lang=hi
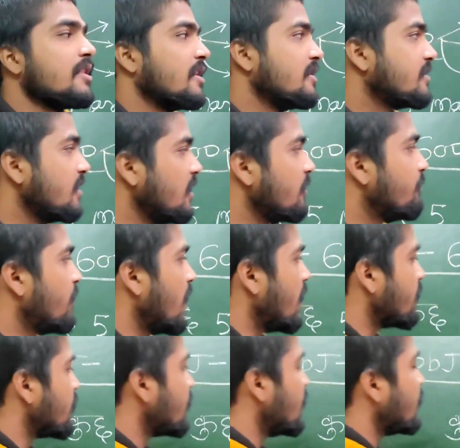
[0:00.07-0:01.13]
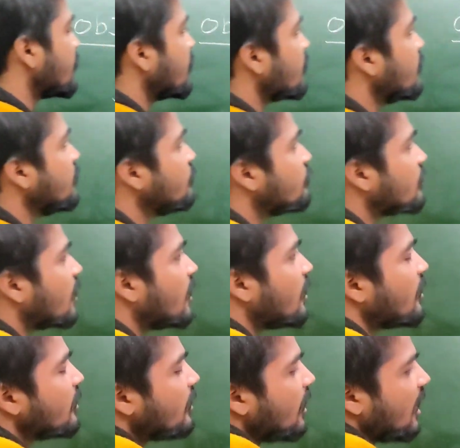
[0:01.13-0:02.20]
तो इसलिए 12 घंटा नहीं होगा
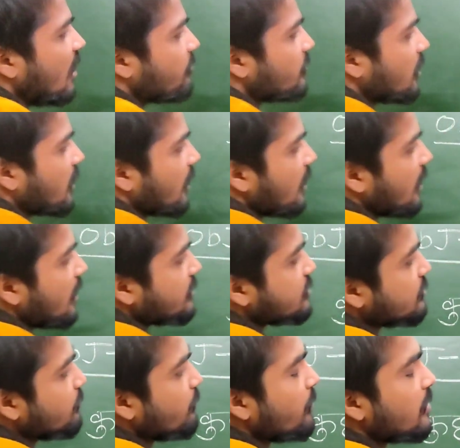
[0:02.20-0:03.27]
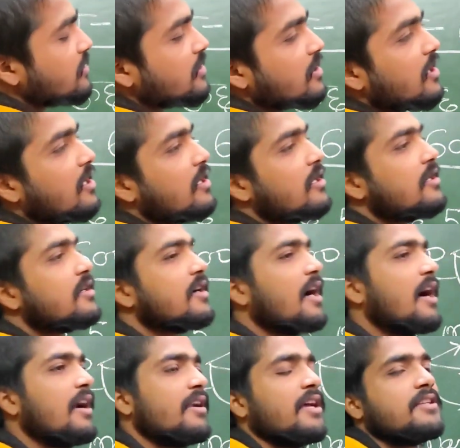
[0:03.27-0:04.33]
आपका क्लास 15
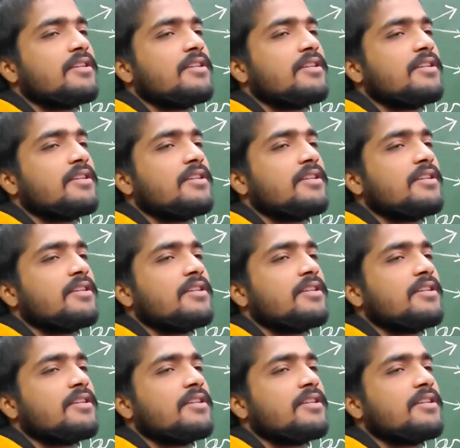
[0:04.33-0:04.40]
घंटा